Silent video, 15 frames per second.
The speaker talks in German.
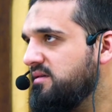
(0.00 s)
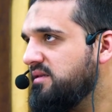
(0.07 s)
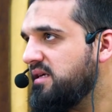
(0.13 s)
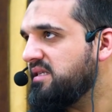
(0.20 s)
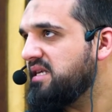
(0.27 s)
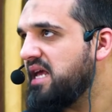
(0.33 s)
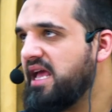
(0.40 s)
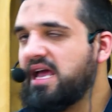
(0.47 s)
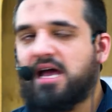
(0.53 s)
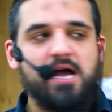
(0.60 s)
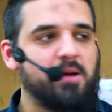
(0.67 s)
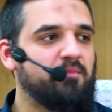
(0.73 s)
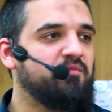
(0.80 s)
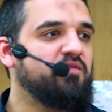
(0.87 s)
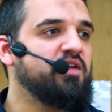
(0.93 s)
dass er
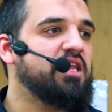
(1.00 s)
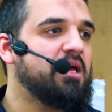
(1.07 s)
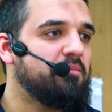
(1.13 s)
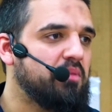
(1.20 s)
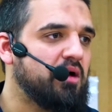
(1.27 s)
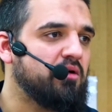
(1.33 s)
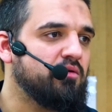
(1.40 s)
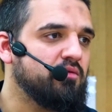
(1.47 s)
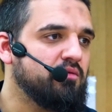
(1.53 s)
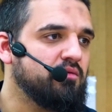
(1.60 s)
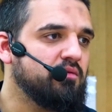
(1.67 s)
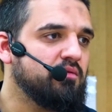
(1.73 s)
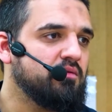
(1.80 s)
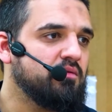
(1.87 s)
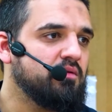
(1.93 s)
am
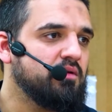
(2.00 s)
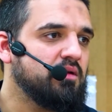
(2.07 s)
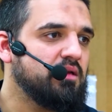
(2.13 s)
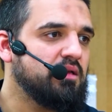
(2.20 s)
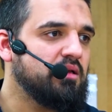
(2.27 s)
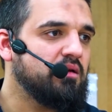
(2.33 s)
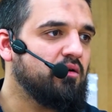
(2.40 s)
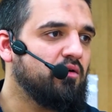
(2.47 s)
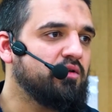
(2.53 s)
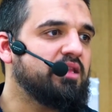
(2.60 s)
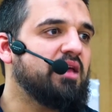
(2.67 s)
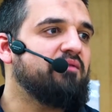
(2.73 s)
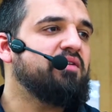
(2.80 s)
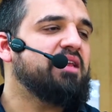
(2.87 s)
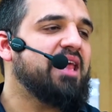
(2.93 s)
Wiederbau und
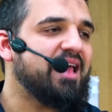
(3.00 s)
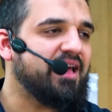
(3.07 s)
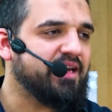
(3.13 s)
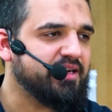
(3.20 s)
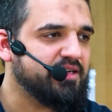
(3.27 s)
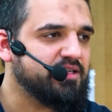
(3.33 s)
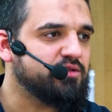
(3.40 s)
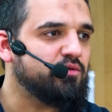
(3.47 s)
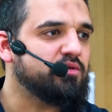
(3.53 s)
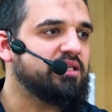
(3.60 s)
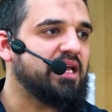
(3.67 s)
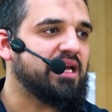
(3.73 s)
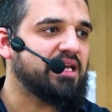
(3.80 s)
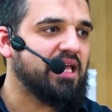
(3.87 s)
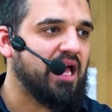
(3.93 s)
der Wiedererrichtung
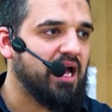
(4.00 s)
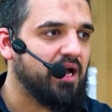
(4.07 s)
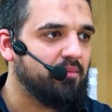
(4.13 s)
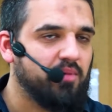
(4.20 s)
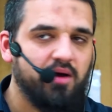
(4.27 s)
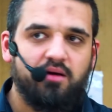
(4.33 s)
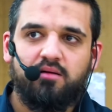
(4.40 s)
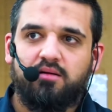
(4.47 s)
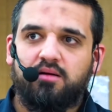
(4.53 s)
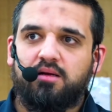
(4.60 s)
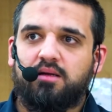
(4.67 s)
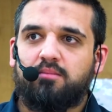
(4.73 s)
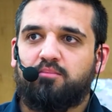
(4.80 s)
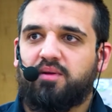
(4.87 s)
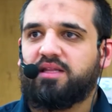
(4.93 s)
der Kaaba
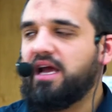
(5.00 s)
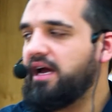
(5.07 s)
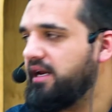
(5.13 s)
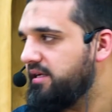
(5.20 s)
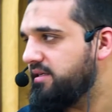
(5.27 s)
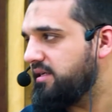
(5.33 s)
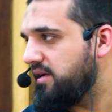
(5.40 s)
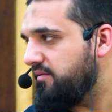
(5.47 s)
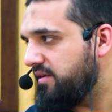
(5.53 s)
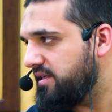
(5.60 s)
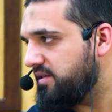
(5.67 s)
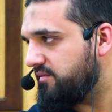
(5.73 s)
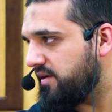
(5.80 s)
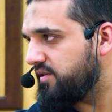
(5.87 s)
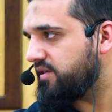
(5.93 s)
beteiligt
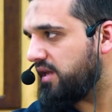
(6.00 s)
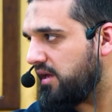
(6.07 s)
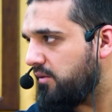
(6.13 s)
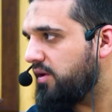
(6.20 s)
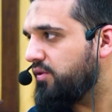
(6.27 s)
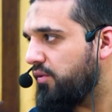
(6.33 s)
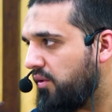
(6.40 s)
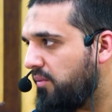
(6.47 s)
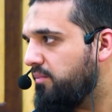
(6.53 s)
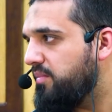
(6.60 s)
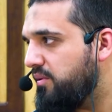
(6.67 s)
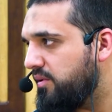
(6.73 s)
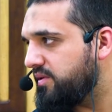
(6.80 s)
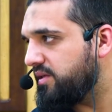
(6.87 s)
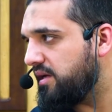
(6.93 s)
gewesen war. Salawatu
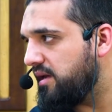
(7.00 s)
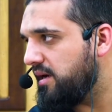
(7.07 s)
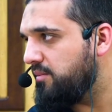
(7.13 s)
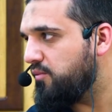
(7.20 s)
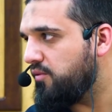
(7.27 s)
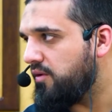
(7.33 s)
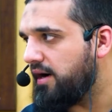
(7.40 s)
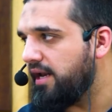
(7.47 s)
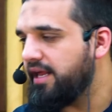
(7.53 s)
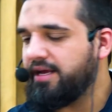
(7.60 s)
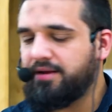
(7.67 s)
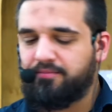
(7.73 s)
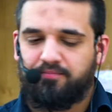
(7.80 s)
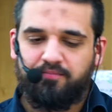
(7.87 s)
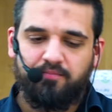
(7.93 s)
Rabbi wa salamu alayhi.
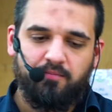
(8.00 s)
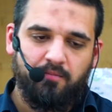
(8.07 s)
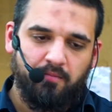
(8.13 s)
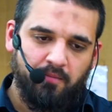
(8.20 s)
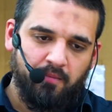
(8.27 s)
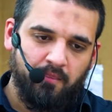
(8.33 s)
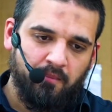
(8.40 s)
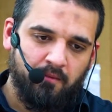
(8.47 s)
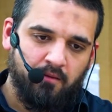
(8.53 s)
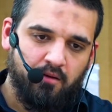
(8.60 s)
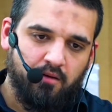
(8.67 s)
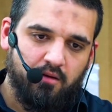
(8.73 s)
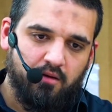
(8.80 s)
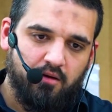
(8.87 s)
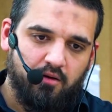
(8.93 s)

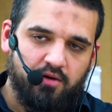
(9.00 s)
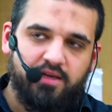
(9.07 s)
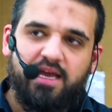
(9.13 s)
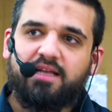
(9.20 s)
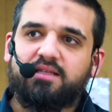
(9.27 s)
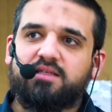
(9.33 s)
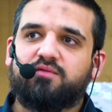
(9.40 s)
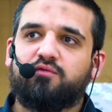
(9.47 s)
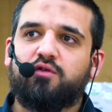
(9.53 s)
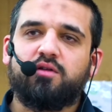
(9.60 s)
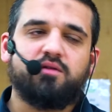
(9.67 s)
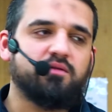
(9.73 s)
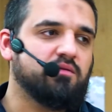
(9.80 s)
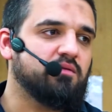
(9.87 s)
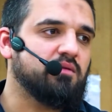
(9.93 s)
Und jetzt
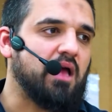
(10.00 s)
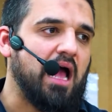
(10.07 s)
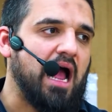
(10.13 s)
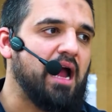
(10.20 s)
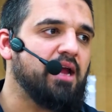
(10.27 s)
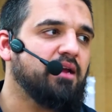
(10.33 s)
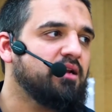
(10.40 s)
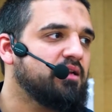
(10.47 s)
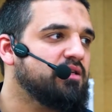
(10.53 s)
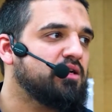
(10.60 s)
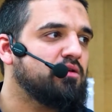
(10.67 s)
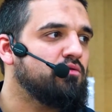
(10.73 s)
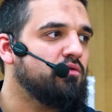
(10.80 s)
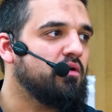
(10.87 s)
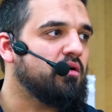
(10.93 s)
wird
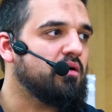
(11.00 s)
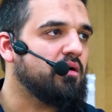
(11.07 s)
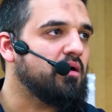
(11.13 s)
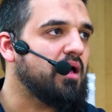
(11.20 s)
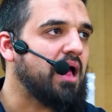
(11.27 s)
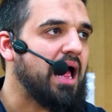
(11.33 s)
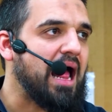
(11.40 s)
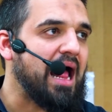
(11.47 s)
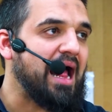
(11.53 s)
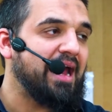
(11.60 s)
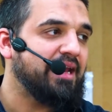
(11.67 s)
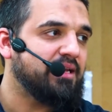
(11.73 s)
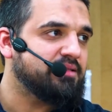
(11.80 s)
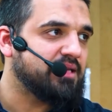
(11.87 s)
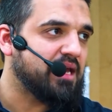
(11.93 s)
eigentlich nur noch
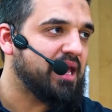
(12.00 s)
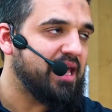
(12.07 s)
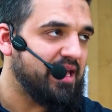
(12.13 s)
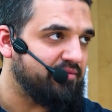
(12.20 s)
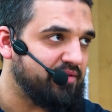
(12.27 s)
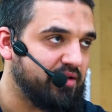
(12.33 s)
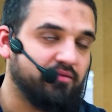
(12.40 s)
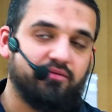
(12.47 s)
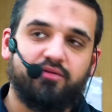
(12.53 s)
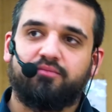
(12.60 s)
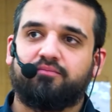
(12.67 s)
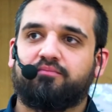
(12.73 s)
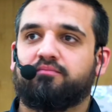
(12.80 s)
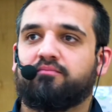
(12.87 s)
eine Sache erwähnt,